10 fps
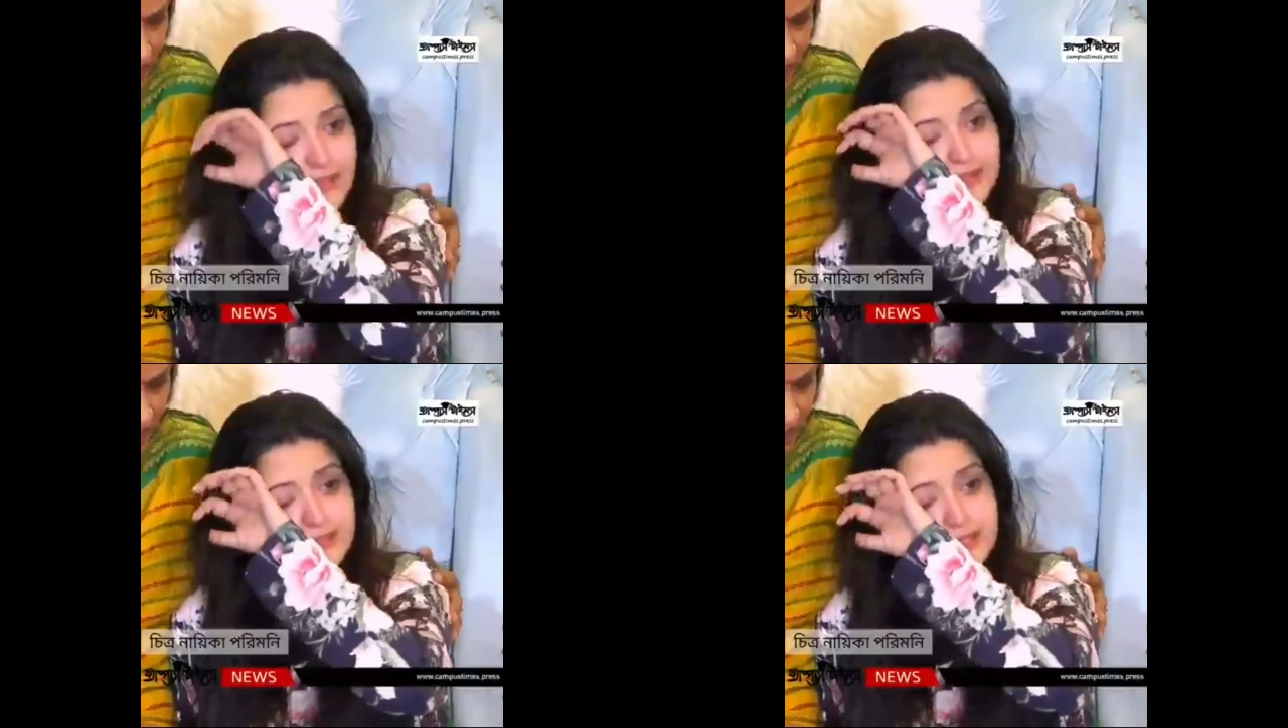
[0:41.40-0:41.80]

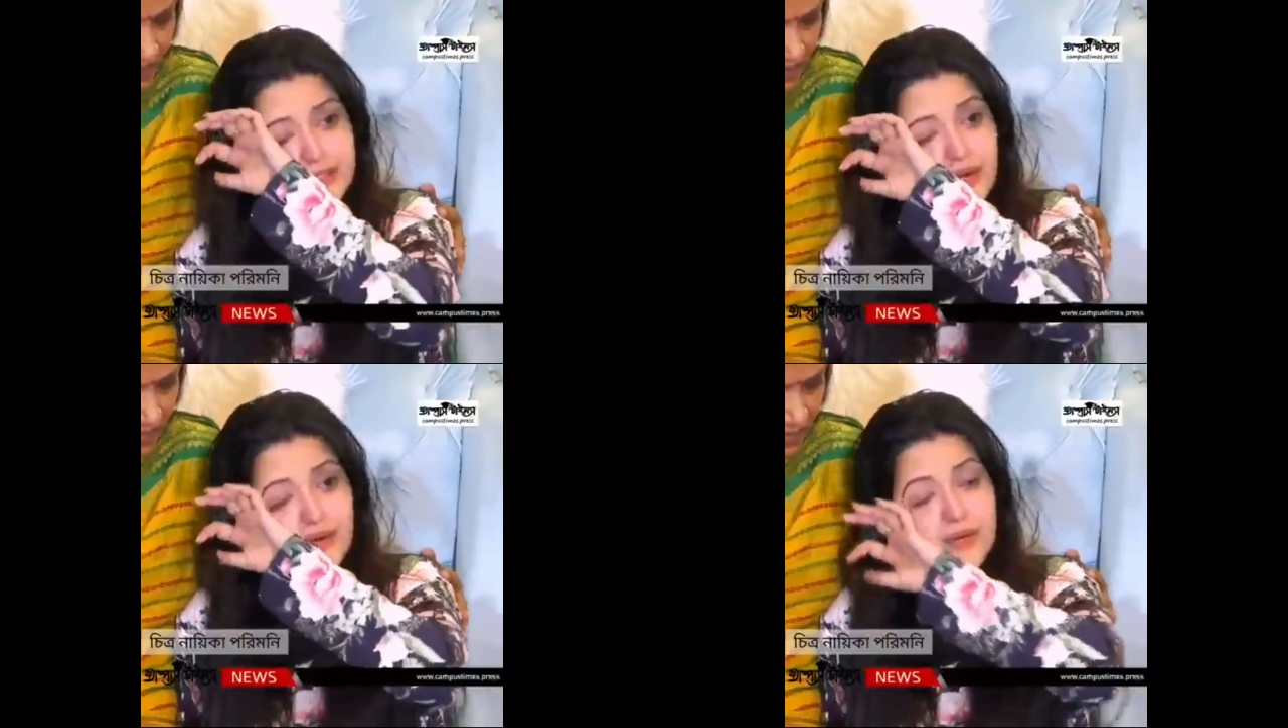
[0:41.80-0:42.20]
খাওয়া
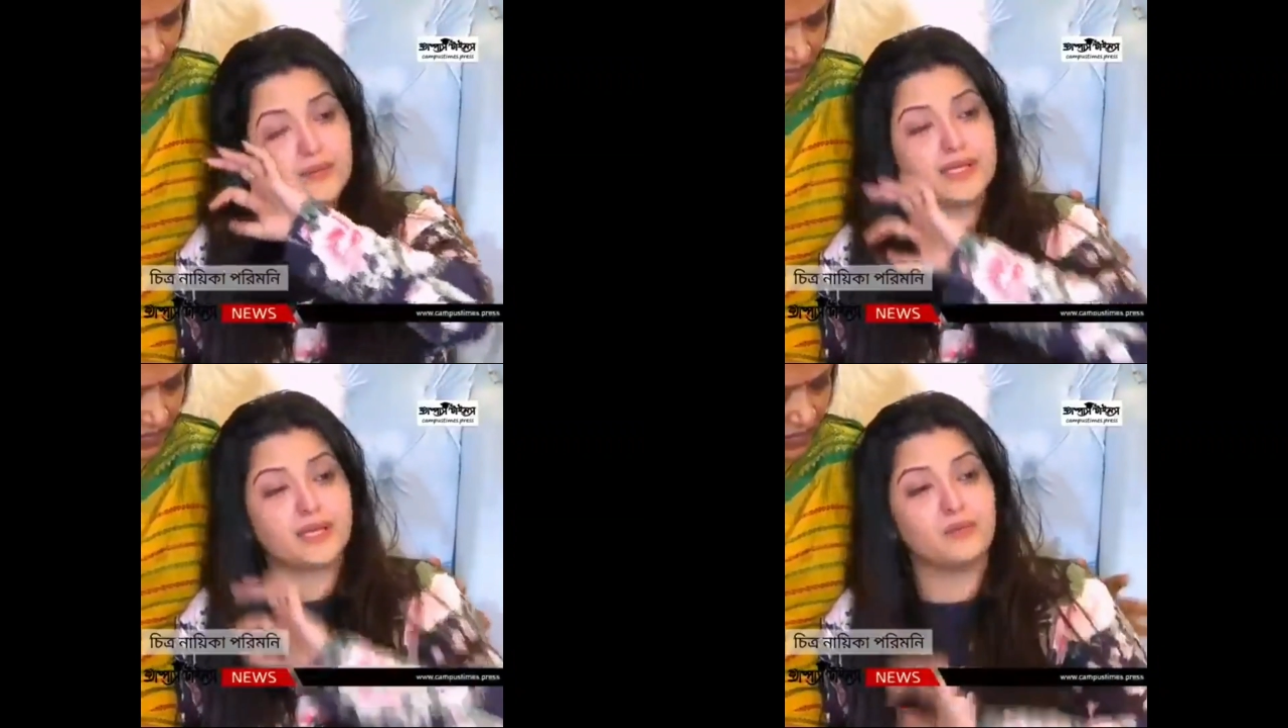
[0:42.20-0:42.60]
দিছে
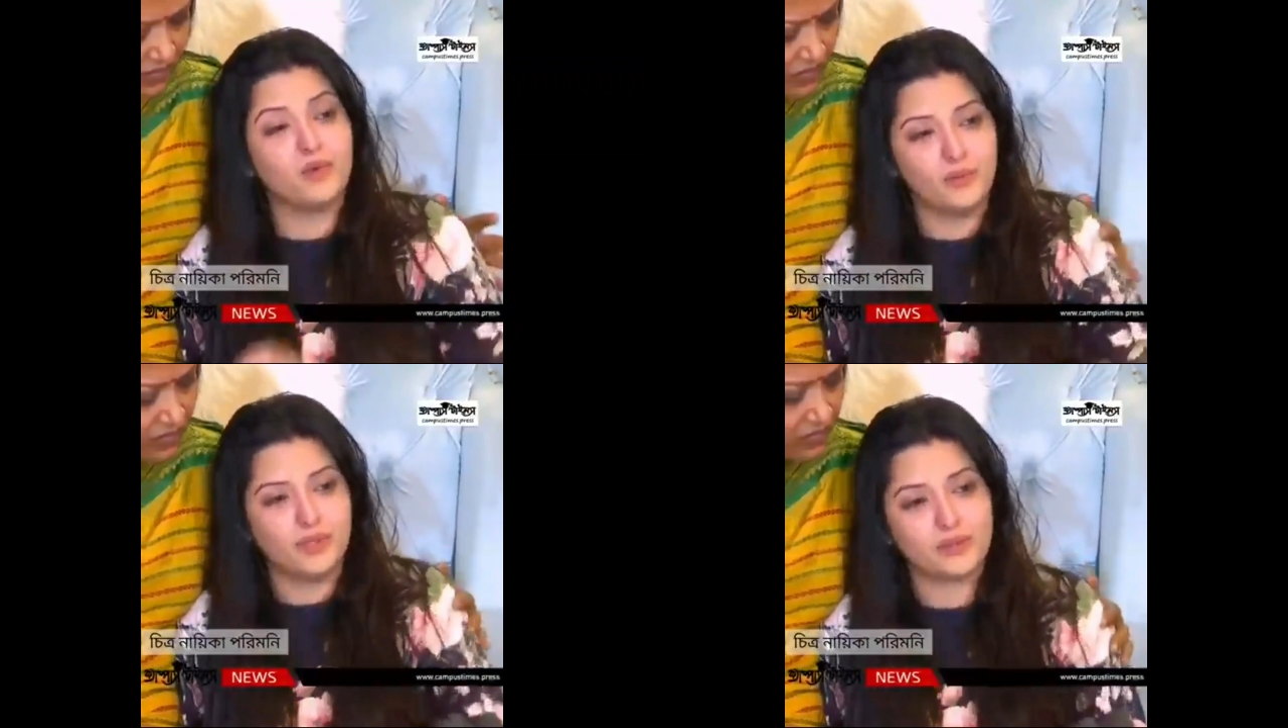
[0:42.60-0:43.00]
তখন আমি
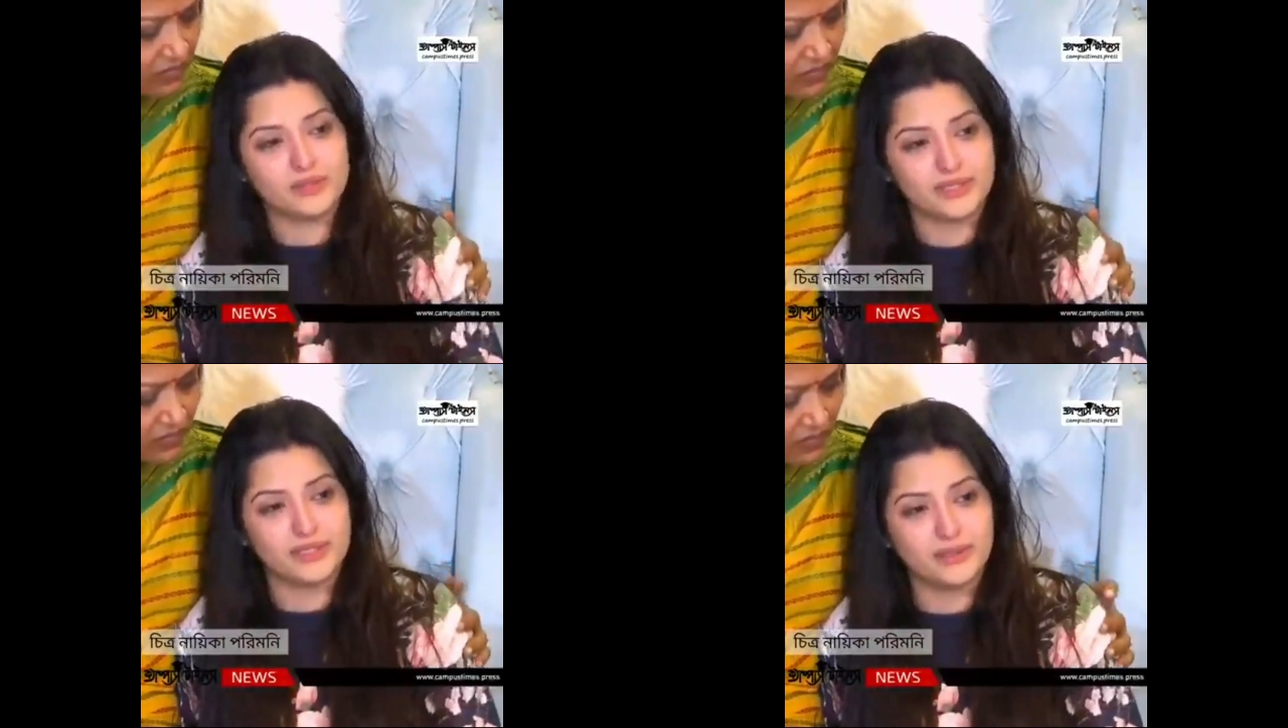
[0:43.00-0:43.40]
নাকি বমি
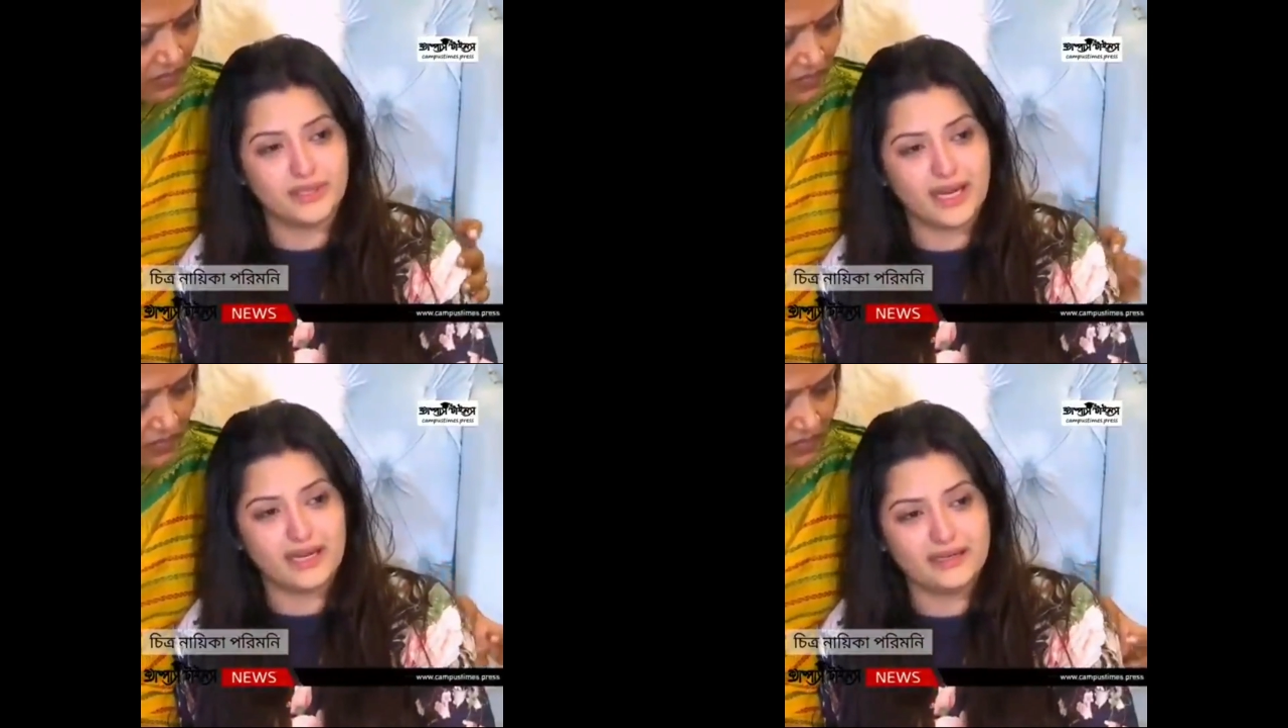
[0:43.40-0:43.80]

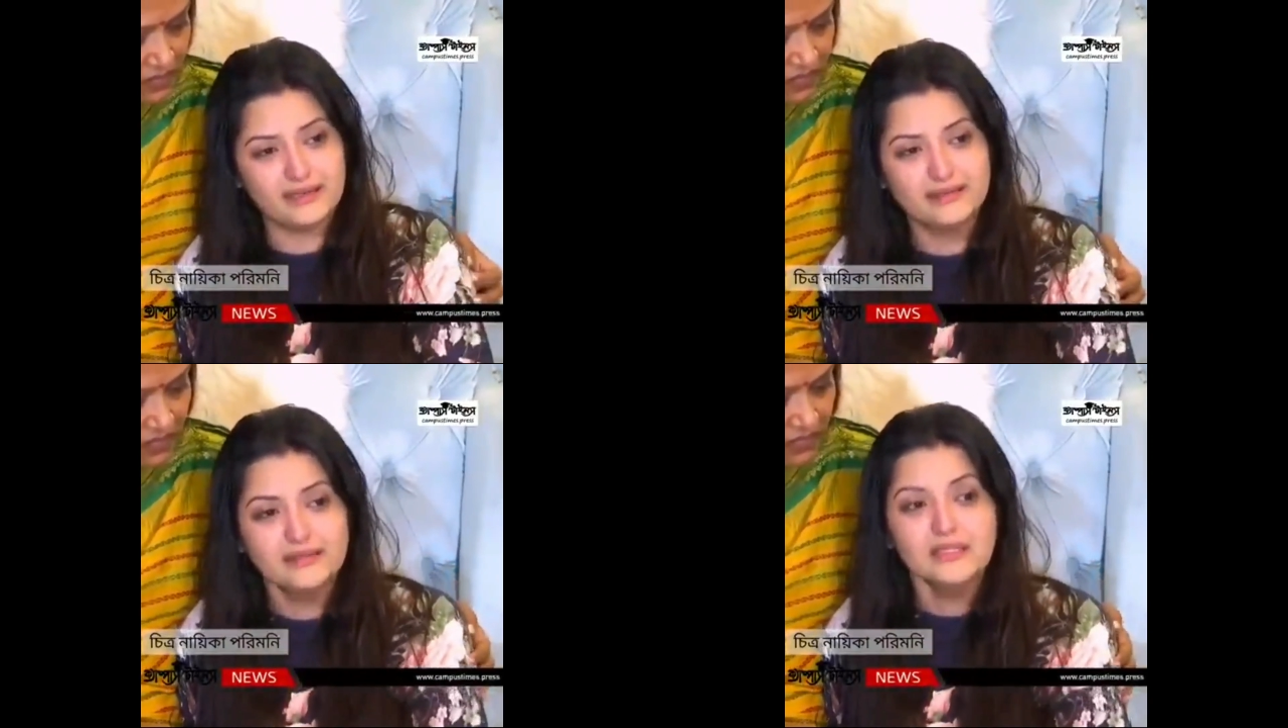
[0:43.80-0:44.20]
করছি
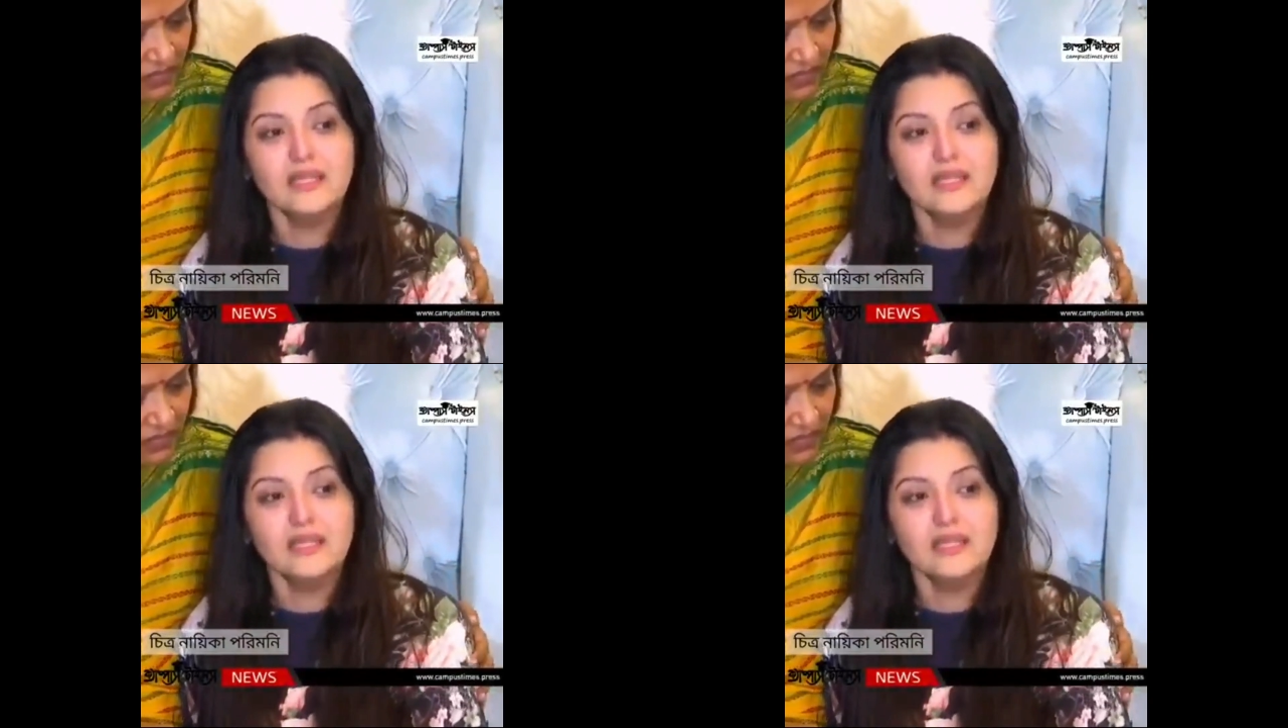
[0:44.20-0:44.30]
ওইখানে